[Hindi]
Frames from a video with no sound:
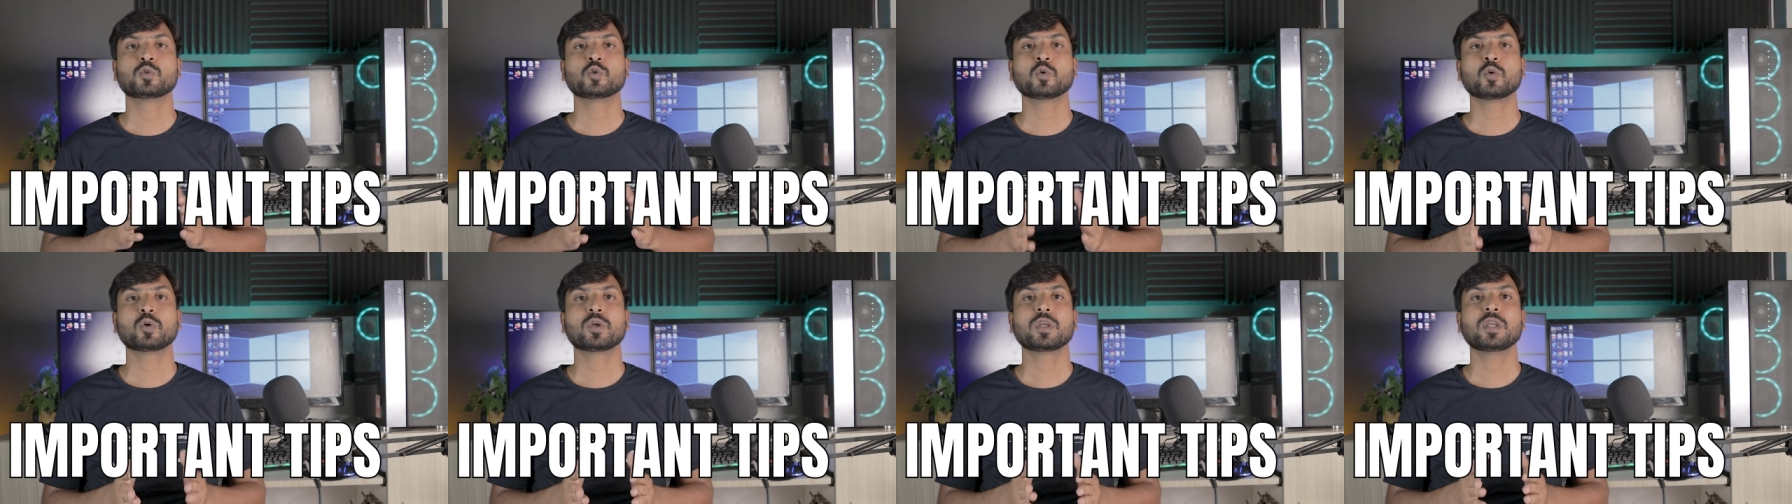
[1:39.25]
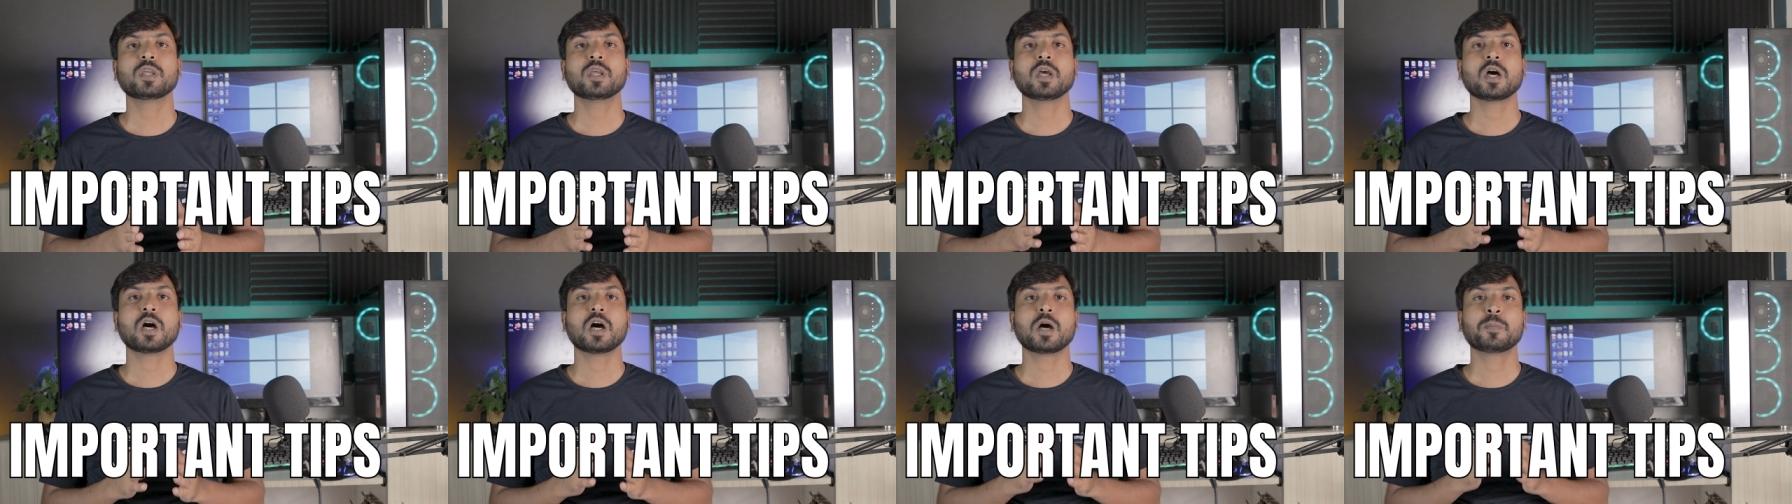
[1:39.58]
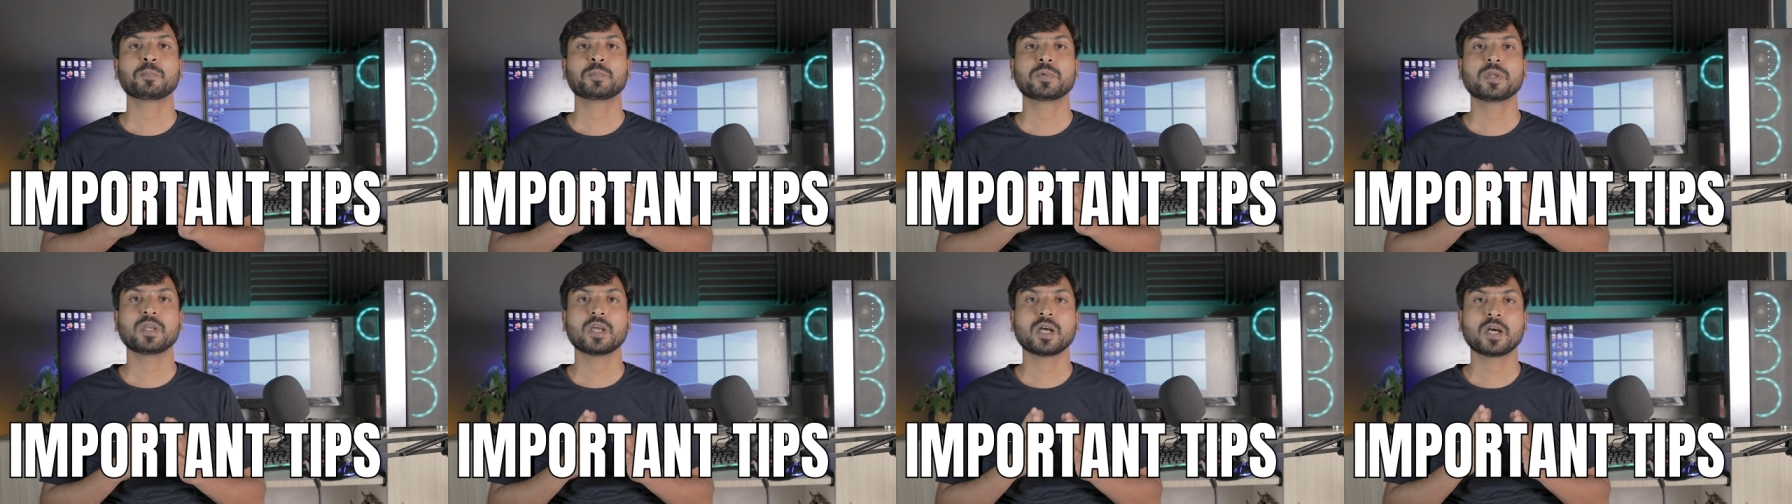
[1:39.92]
जो कि
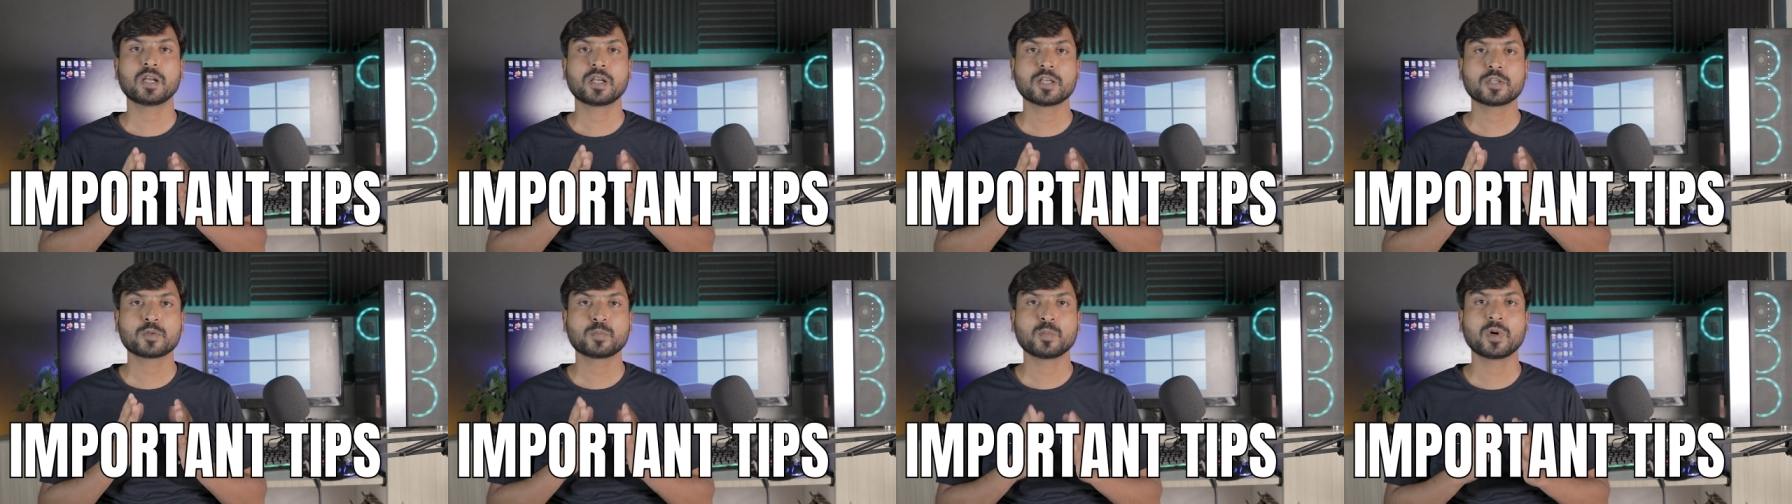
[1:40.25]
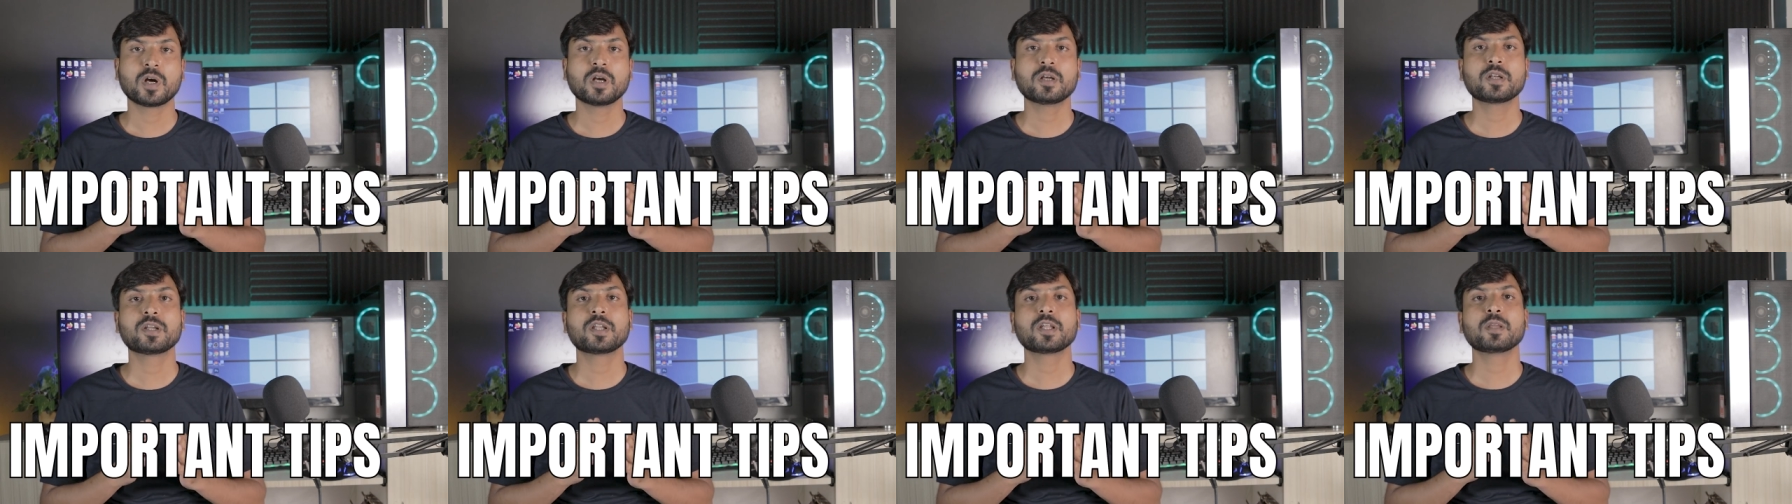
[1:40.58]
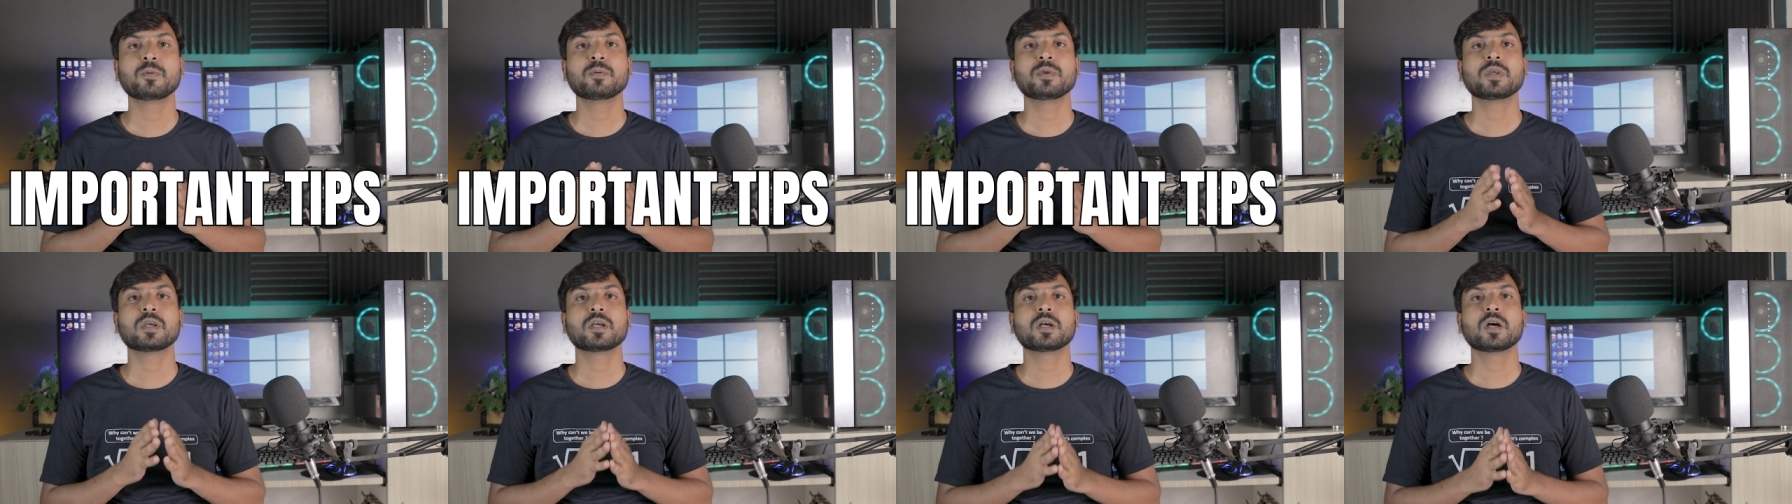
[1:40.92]
आपकी अगर स्मार्ट
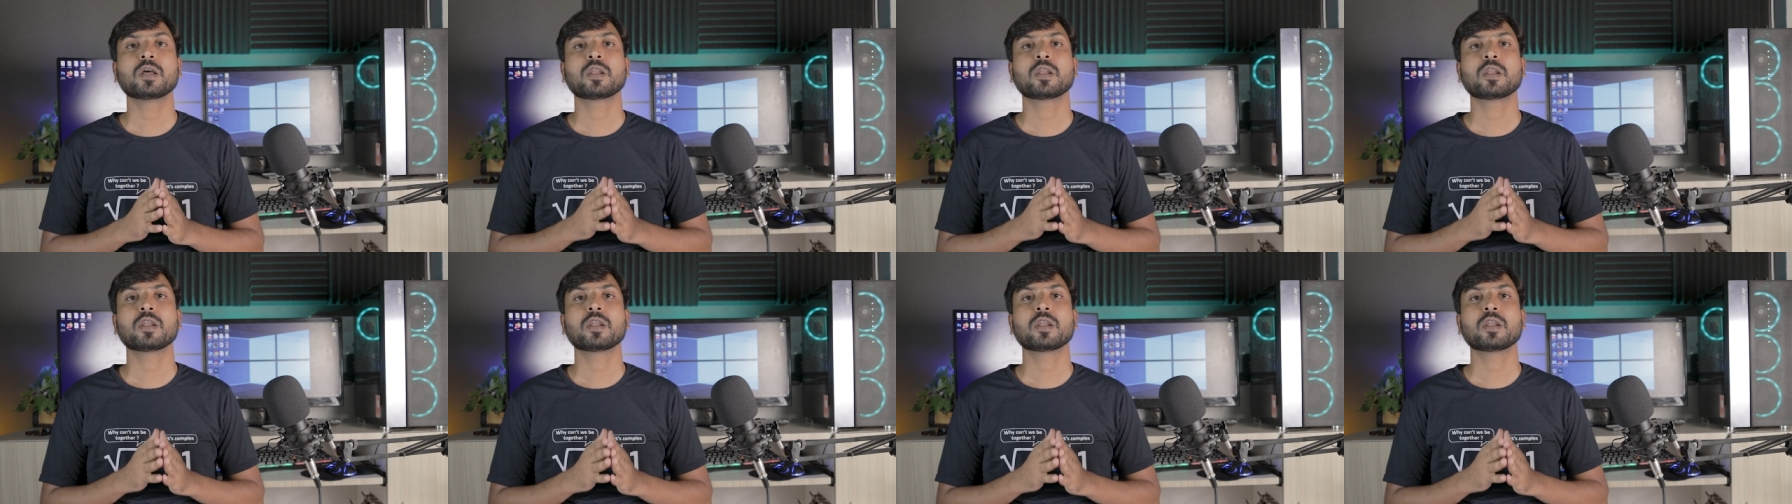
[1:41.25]
टीवी